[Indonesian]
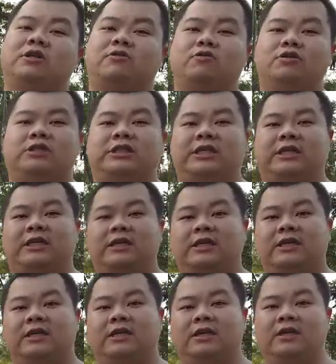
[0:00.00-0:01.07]
si kunci
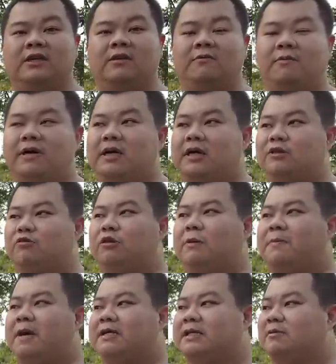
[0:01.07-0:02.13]
begitu udah
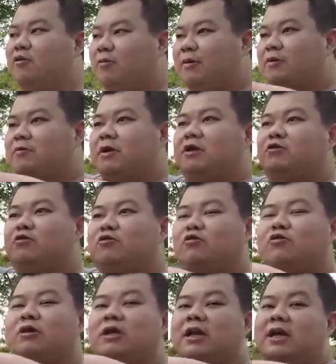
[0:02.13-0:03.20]
pasang mobil begitu
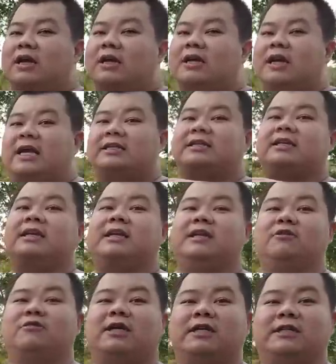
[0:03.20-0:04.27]
turun kan dia agak geser
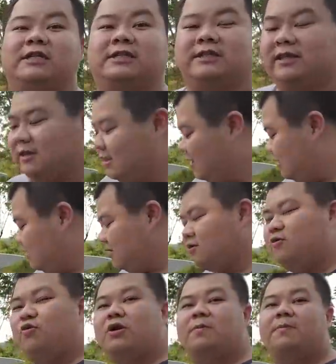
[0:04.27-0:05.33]
dikit tuh hmm, sasis hmm, iya.
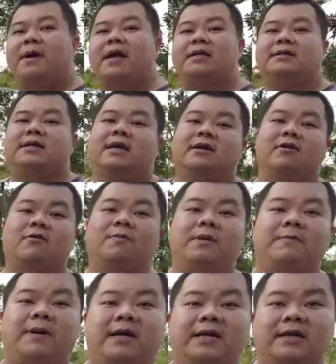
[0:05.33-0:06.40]
kurang panjang dong
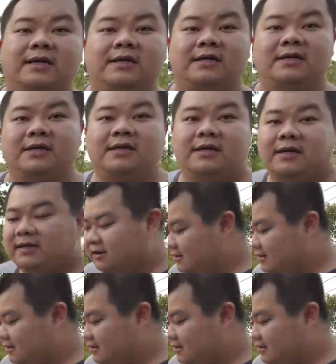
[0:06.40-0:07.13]
pipanya terus